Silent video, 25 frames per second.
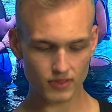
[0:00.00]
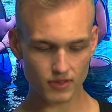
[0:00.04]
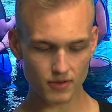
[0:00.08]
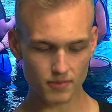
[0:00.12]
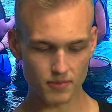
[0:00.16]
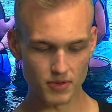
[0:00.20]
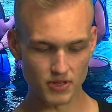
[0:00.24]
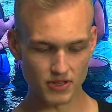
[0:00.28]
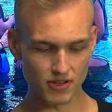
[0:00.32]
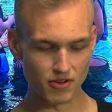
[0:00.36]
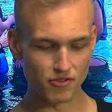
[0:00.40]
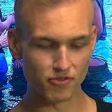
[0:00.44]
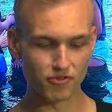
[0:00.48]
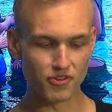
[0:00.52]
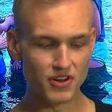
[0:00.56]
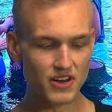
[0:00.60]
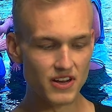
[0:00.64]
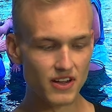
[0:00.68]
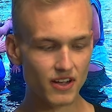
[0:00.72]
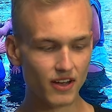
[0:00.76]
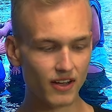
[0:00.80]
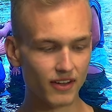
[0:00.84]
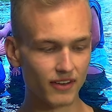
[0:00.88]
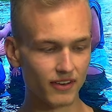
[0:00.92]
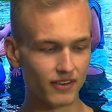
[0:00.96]
mit den
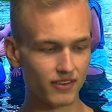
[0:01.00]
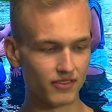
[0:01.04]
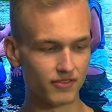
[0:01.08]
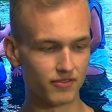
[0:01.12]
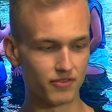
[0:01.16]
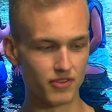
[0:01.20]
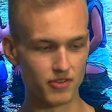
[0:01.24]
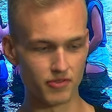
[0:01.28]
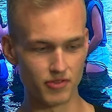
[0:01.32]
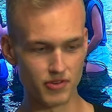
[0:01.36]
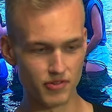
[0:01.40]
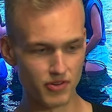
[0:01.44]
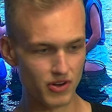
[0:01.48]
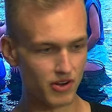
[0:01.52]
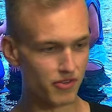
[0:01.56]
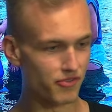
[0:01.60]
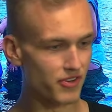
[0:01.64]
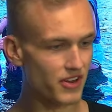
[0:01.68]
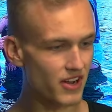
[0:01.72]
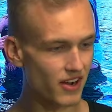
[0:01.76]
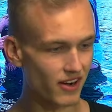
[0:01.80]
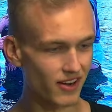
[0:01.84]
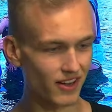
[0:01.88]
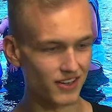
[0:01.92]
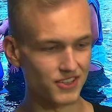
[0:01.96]
Fingern, wie, wie viele
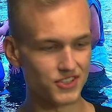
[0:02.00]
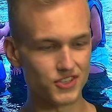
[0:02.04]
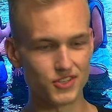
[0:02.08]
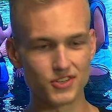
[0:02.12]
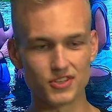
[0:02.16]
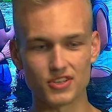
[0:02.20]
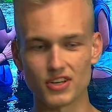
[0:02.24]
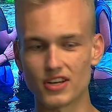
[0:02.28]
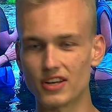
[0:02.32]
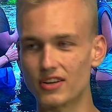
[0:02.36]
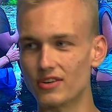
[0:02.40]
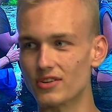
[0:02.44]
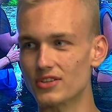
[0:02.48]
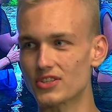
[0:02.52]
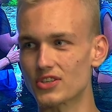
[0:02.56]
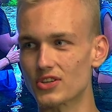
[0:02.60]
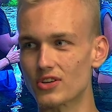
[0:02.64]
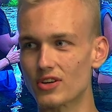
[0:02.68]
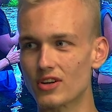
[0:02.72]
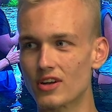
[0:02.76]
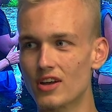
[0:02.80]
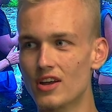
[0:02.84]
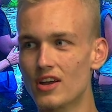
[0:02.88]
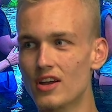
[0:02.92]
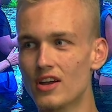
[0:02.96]
Finger kannst du sehen und
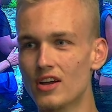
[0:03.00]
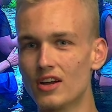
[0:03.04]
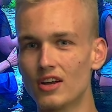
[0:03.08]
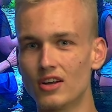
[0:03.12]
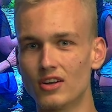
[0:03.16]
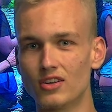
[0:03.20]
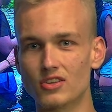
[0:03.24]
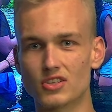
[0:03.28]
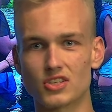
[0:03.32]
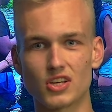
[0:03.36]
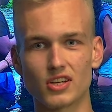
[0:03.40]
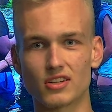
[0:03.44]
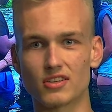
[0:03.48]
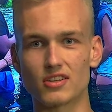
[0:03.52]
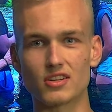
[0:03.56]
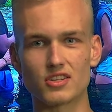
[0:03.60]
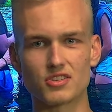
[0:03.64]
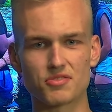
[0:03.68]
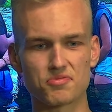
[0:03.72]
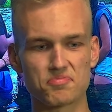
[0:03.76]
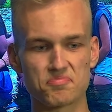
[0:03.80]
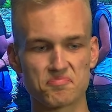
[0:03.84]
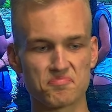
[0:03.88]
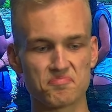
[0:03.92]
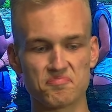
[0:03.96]
so. Und sie hat
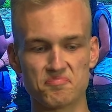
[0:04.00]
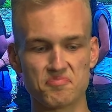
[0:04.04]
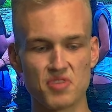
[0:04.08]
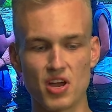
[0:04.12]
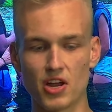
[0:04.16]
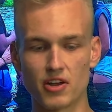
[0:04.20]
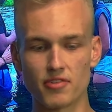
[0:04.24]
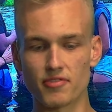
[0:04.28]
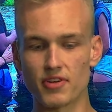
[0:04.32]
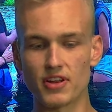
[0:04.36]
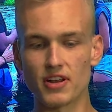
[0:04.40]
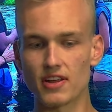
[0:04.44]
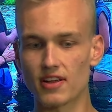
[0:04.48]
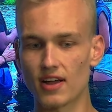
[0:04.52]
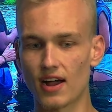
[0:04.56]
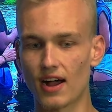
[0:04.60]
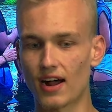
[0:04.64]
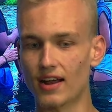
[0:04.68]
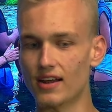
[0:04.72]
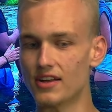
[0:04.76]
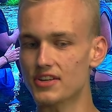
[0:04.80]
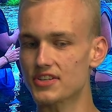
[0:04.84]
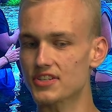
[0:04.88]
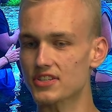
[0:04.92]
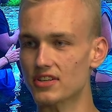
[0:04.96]
das mehr oder weniger
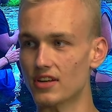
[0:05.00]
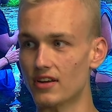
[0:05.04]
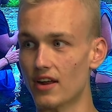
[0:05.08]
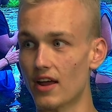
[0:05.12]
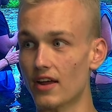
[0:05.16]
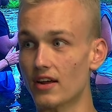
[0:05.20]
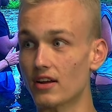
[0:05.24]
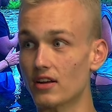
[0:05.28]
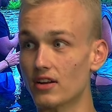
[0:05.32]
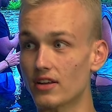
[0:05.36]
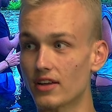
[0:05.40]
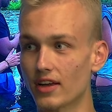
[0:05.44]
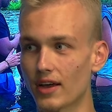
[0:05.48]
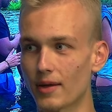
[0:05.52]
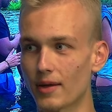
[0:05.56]
alles dann eigentlich